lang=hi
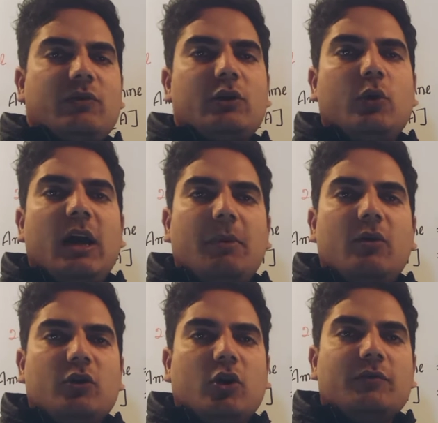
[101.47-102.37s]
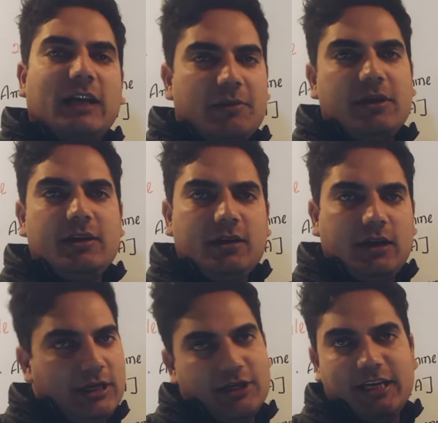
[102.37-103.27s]
इक्वल टू अमाउंट ऑफ थाइमिन
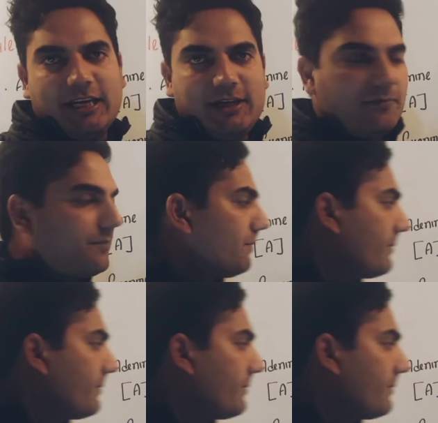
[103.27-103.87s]
इन डीएनए